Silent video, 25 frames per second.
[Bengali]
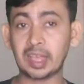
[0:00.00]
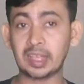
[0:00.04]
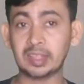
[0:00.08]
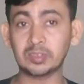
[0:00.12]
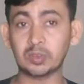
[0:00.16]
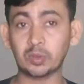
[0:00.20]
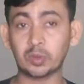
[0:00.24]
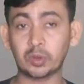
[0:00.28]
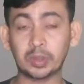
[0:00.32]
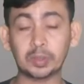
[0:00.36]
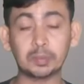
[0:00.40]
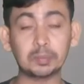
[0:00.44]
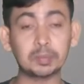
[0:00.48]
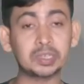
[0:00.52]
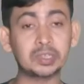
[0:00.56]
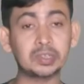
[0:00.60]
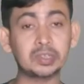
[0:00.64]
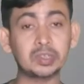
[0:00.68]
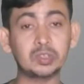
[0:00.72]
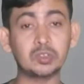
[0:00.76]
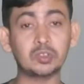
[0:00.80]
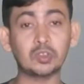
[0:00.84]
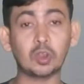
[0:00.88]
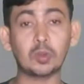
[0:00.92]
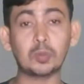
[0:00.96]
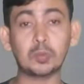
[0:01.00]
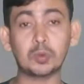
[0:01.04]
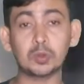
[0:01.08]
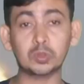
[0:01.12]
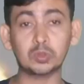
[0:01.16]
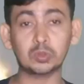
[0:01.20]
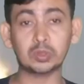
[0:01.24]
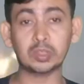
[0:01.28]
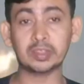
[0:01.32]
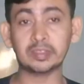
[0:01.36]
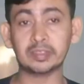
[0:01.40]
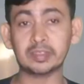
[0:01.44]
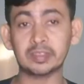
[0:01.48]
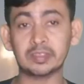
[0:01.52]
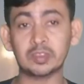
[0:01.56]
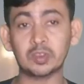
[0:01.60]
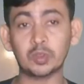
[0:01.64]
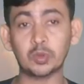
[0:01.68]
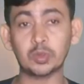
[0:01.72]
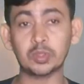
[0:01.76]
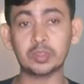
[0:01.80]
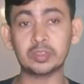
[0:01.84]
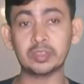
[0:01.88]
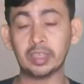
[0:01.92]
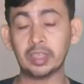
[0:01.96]
আজ অনেক বেশি জলবদ্ধতা সৃষ্টি
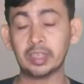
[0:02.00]
হয়েছে